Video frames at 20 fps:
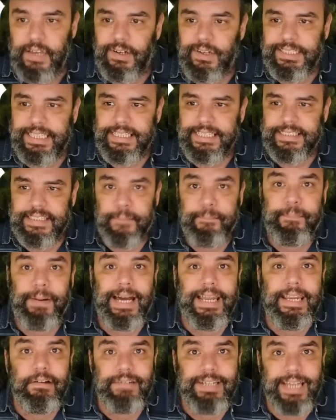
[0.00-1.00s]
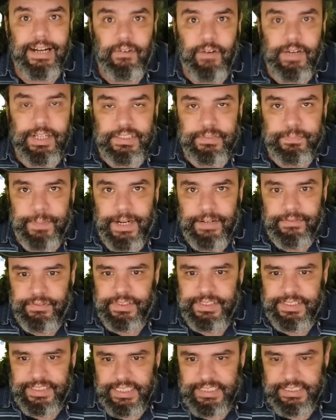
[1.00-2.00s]
Eu até separei um negócio para
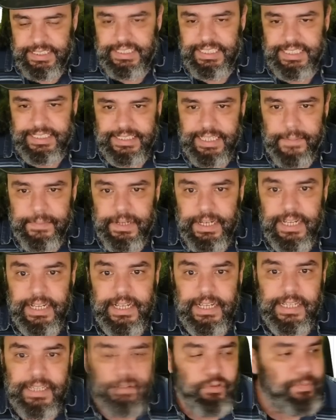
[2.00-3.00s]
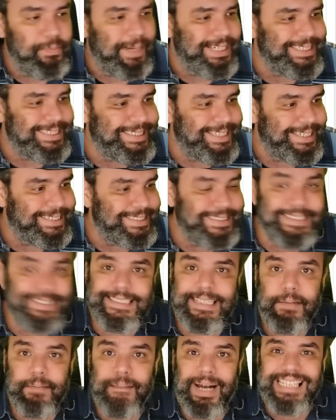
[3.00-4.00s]
vocês. Vocês sabem que o Master
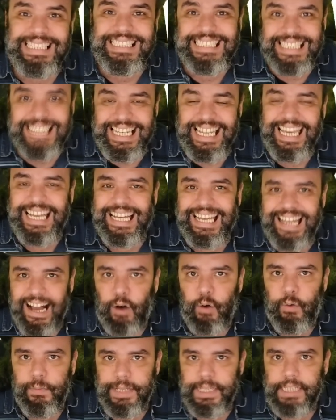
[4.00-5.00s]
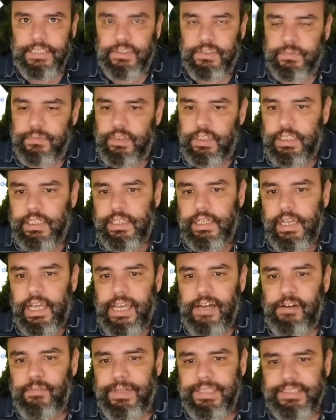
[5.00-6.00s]
System mais legal mesmo
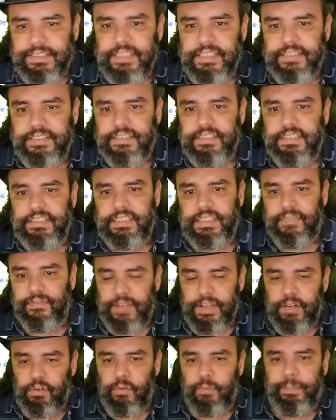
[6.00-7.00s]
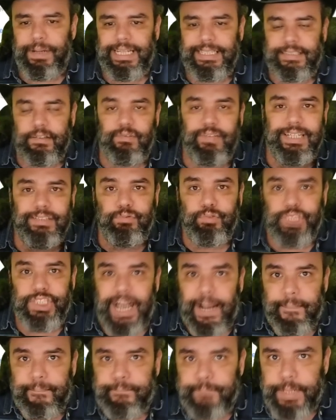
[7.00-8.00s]
é um Master System que vem completão lá do
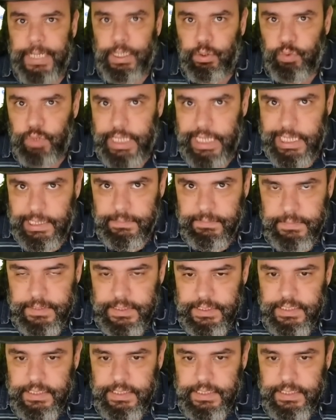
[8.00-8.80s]
Japão, né?